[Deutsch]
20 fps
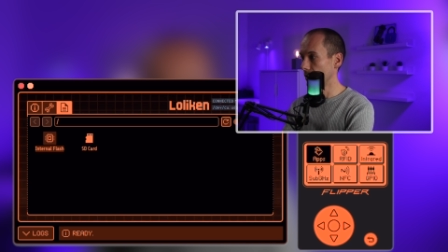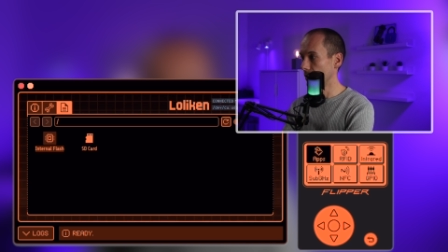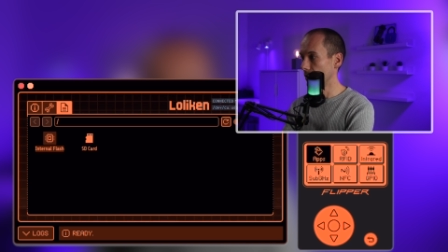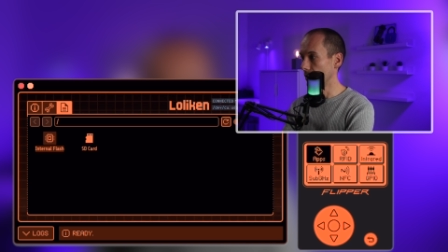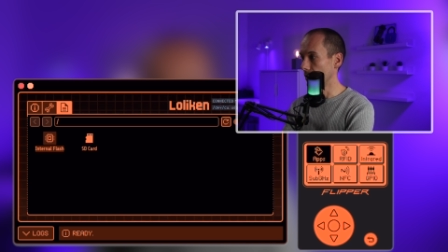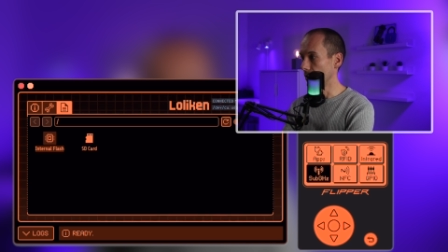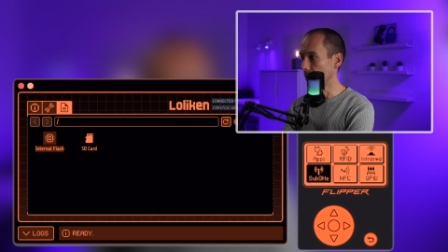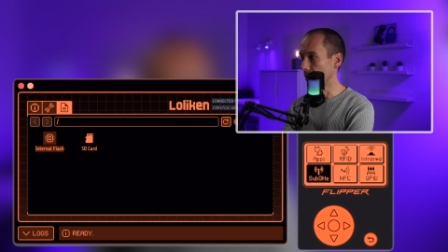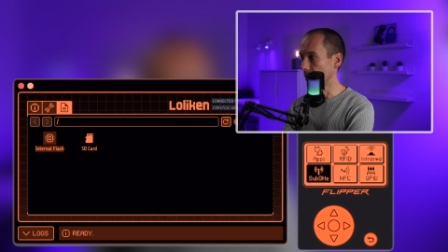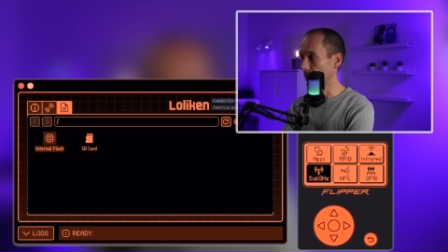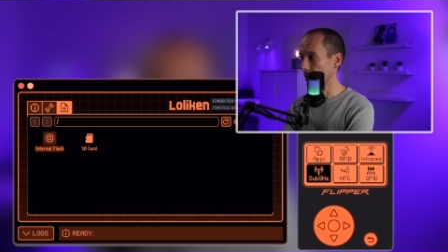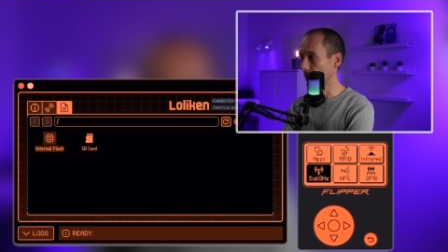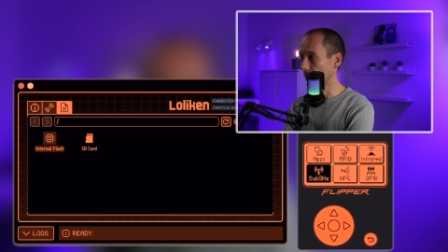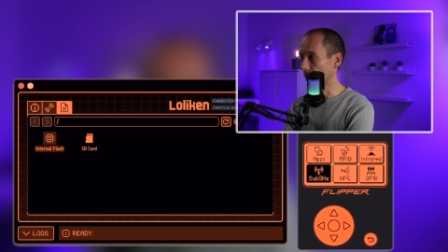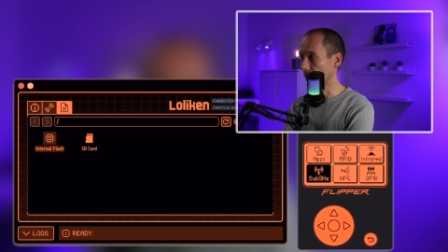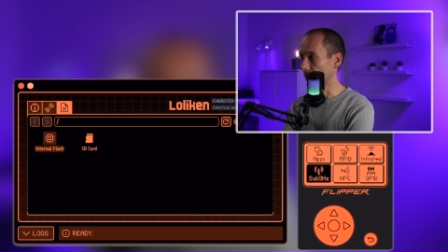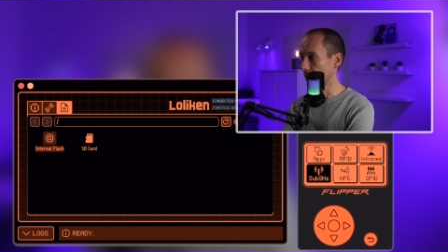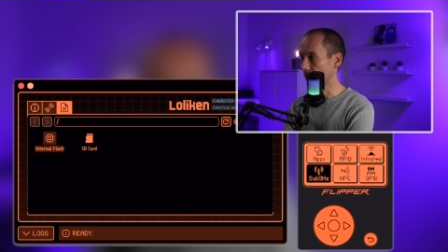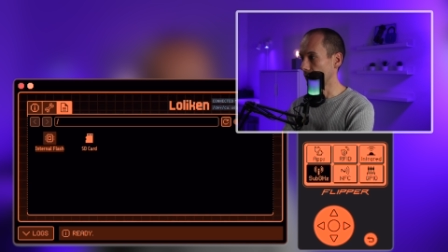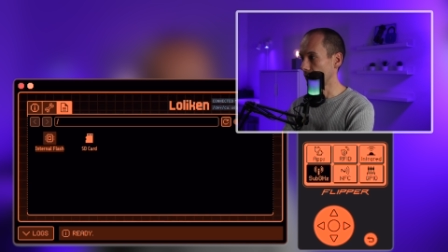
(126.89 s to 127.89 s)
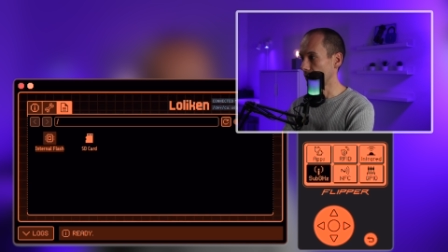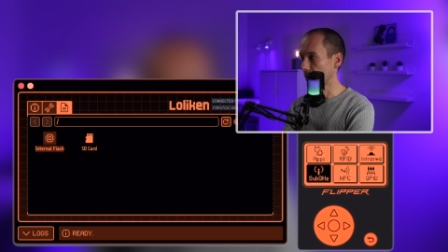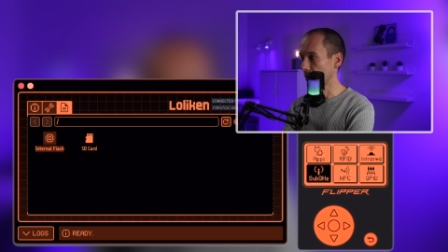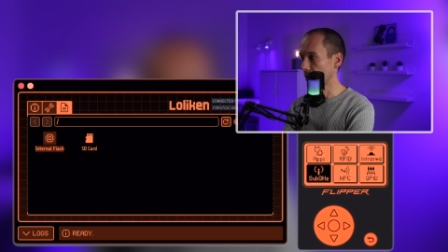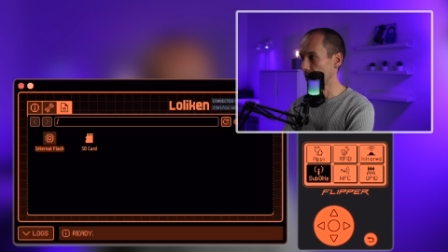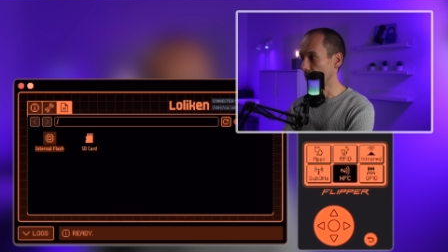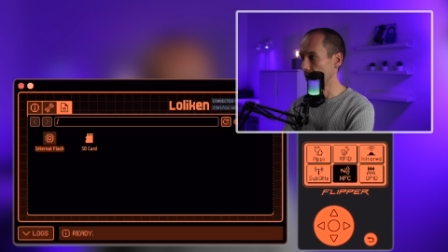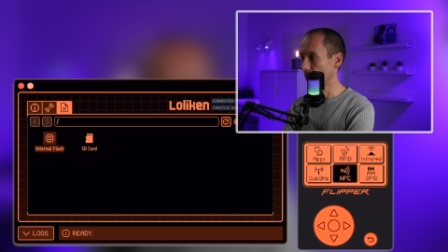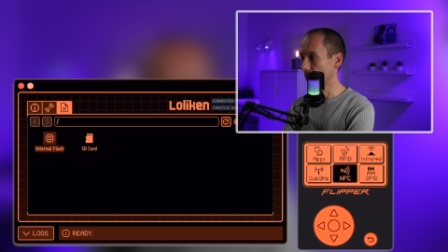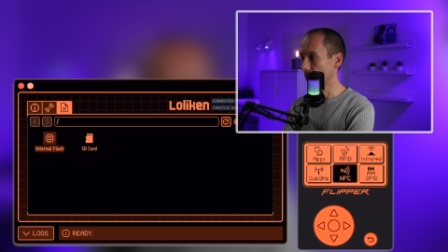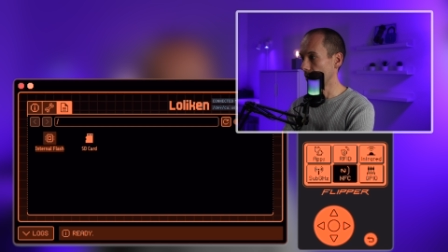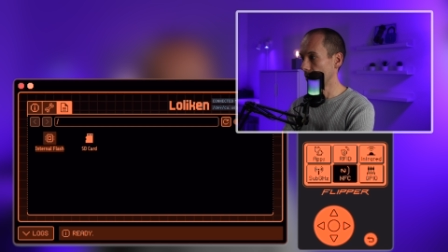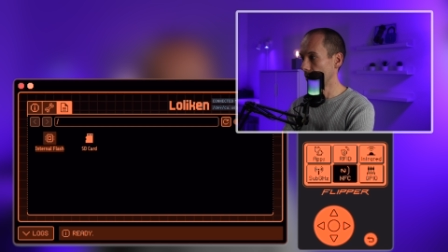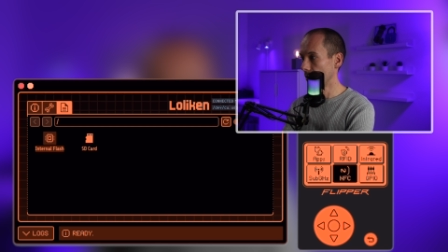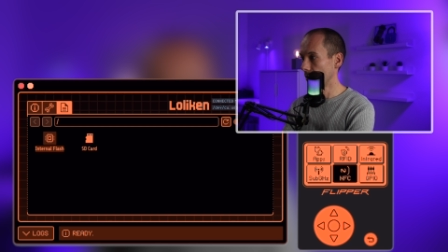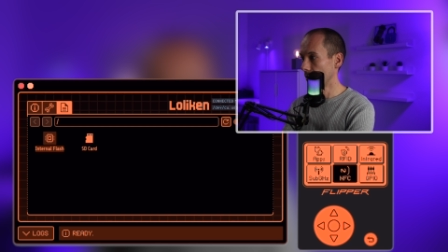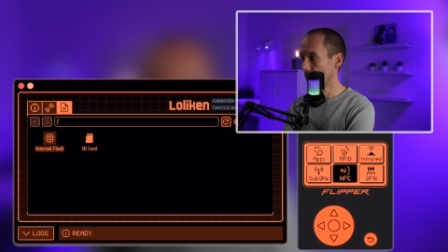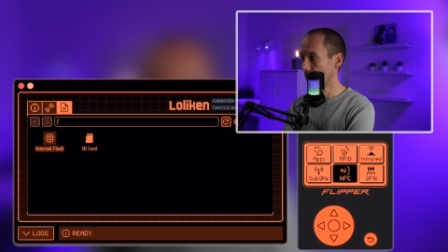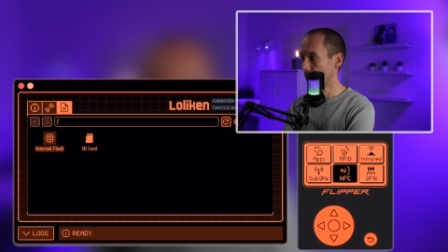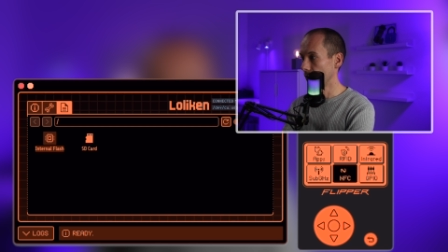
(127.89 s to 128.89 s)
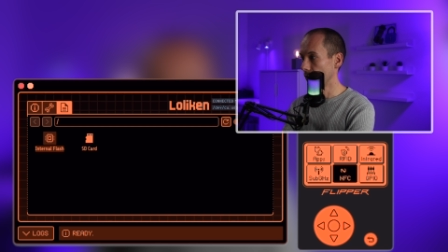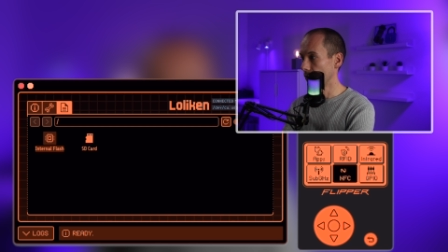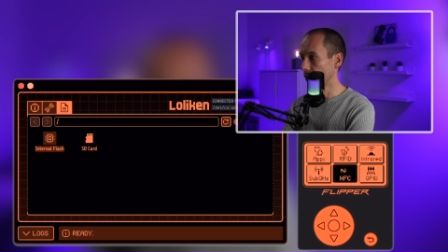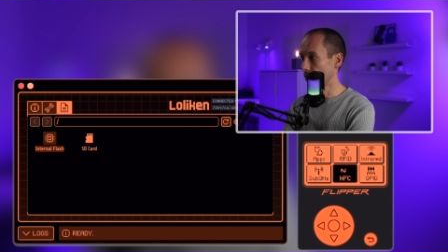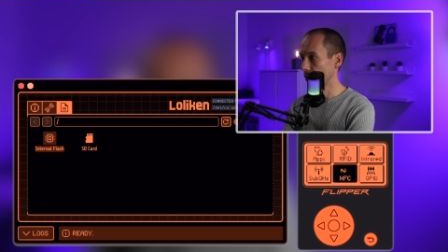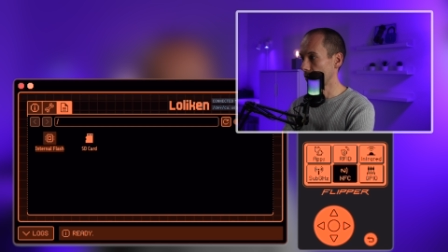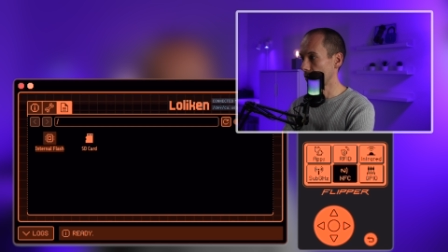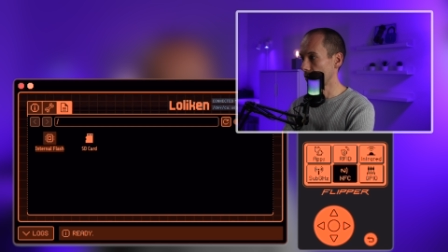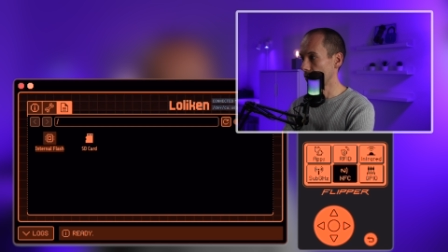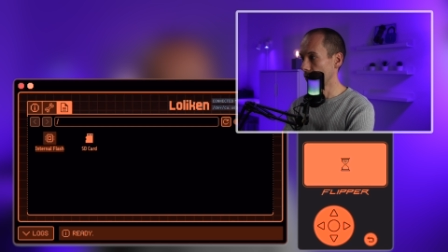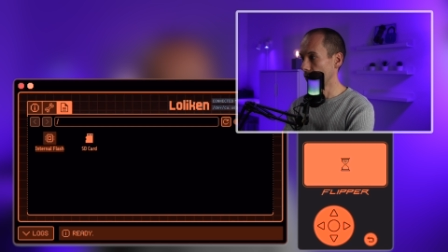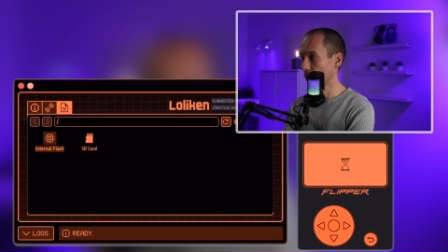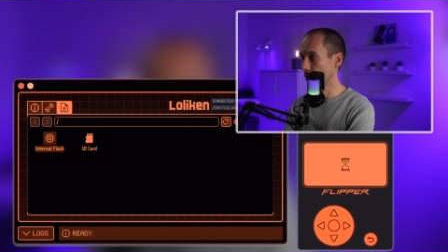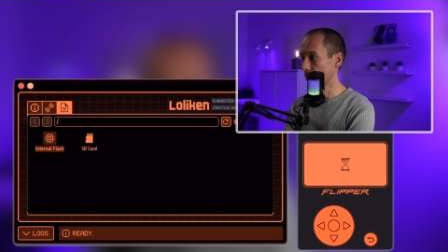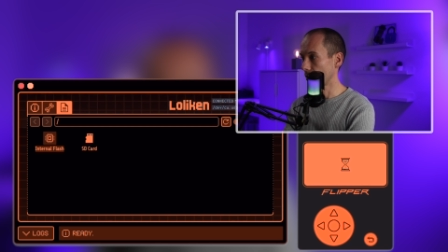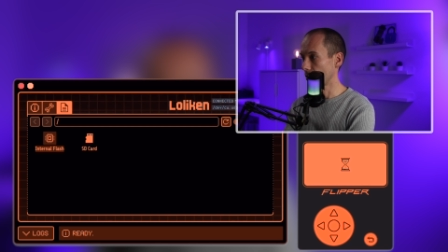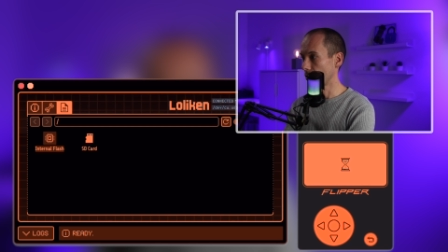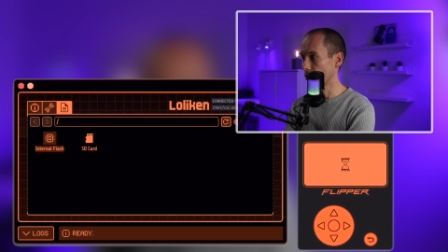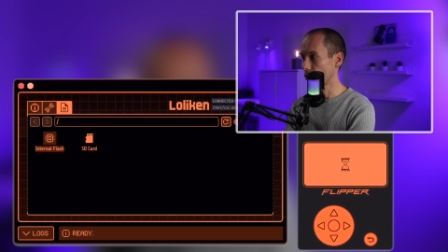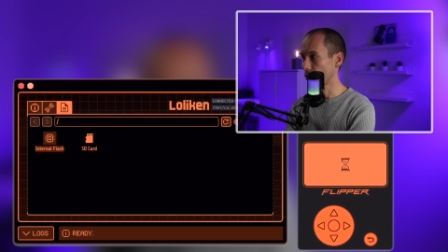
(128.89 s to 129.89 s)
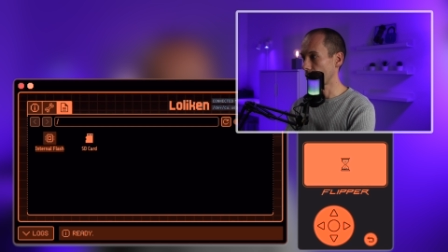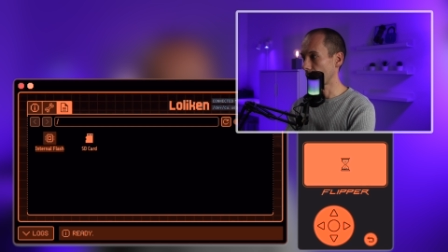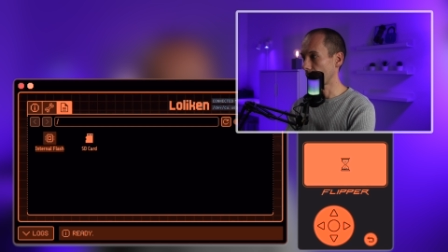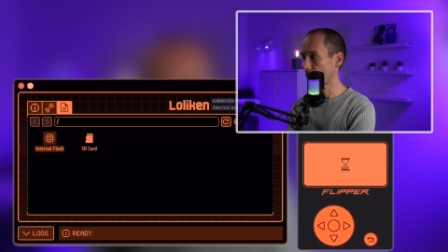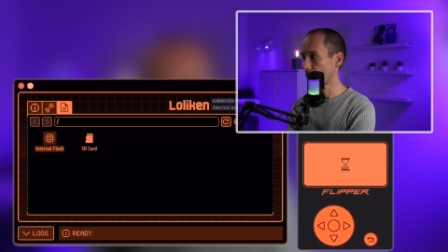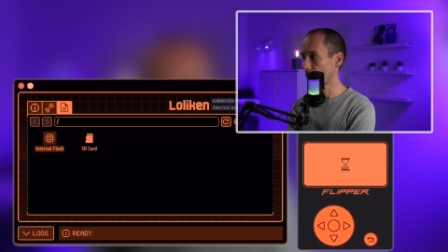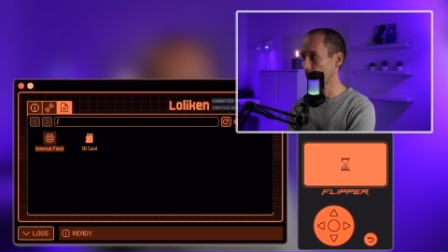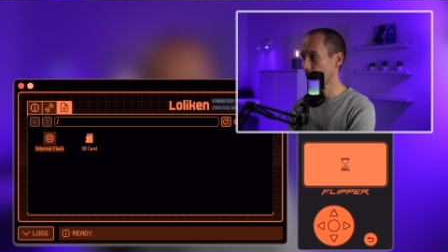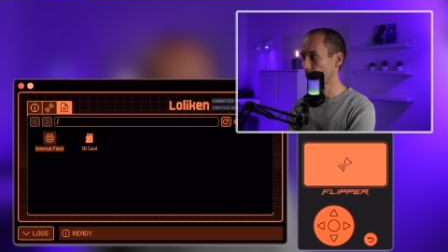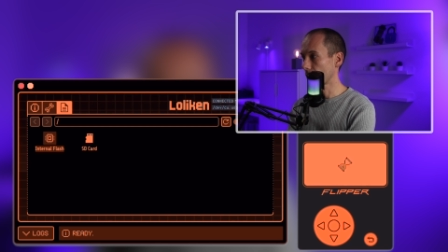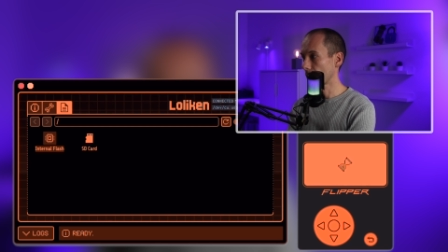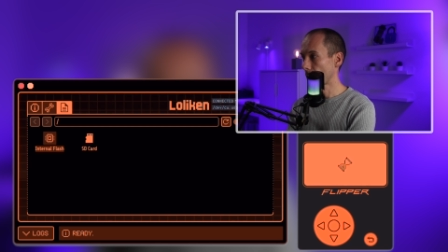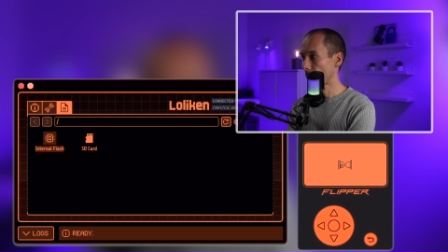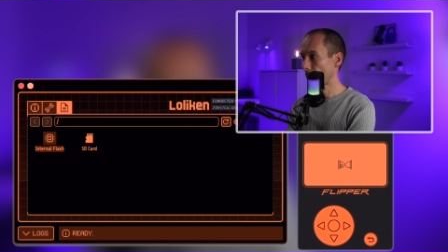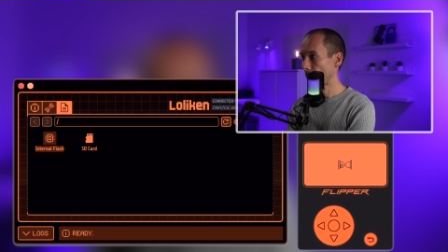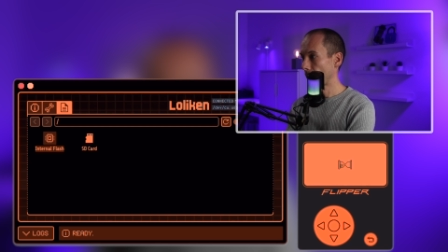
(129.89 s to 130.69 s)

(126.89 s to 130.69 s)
die NFC-Funktion gestartet